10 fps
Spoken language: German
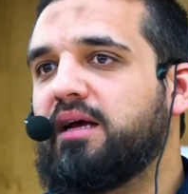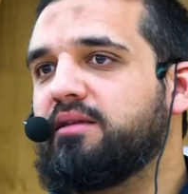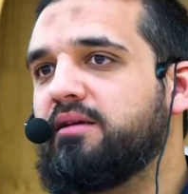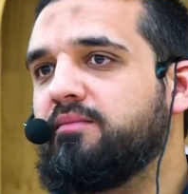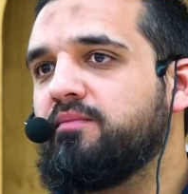
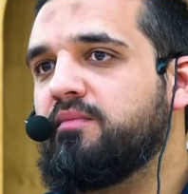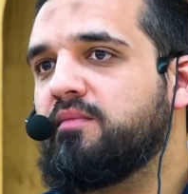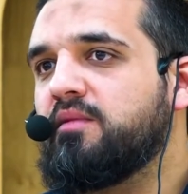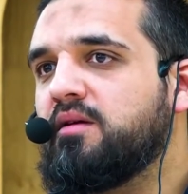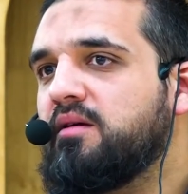hatte,
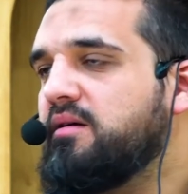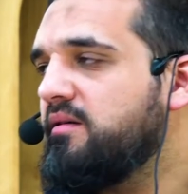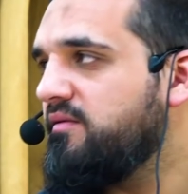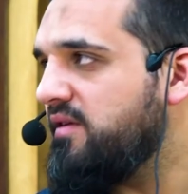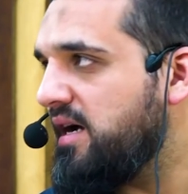
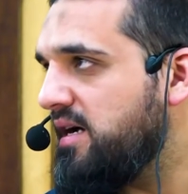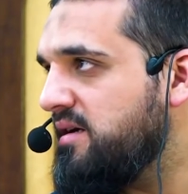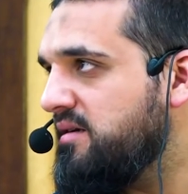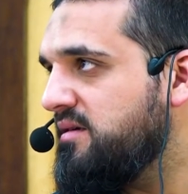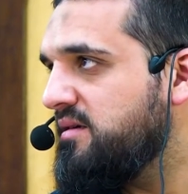war